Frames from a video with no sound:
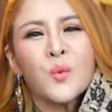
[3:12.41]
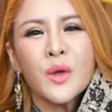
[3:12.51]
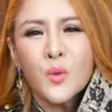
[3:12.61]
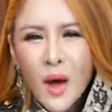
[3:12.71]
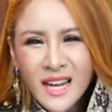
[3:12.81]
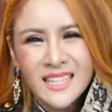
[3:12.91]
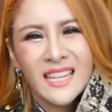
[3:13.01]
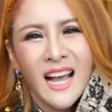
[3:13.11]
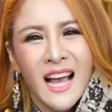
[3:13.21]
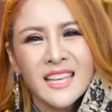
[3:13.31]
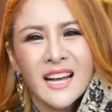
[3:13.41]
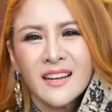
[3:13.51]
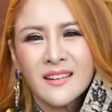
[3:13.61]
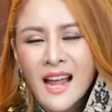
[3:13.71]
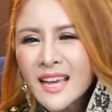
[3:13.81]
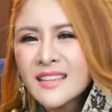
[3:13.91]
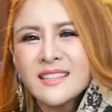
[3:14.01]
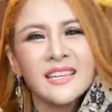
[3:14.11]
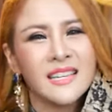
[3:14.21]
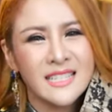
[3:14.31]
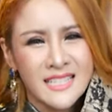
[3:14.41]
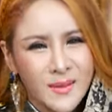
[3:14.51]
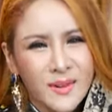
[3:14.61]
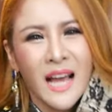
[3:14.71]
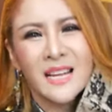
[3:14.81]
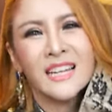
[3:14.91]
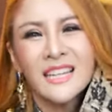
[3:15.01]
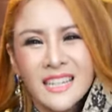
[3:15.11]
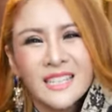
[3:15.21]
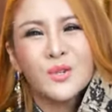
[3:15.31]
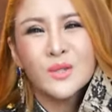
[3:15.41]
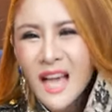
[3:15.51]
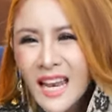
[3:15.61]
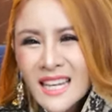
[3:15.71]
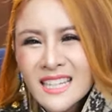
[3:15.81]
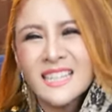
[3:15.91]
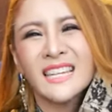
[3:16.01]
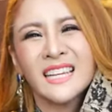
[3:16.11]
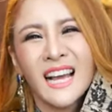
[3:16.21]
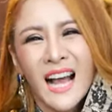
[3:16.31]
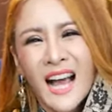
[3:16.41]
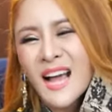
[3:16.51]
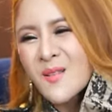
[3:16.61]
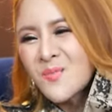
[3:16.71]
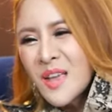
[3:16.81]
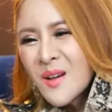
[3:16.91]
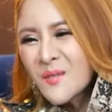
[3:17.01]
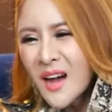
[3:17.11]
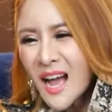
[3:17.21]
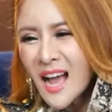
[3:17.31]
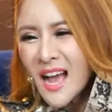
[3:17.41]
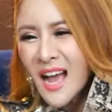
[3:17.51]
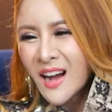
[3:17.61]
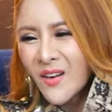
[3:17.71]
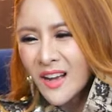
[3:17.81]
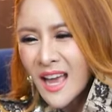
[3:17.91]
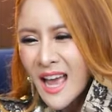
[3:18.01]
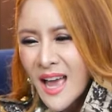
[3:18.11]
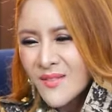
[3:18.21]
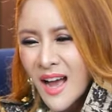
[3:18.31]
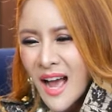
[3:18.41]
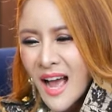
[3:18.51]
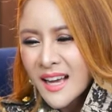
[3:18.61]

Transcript: วิวัฒน์นะคะอย่างไร้ขีดจำกัดเลยทุกท่านเลยนะคะมาโอเคมา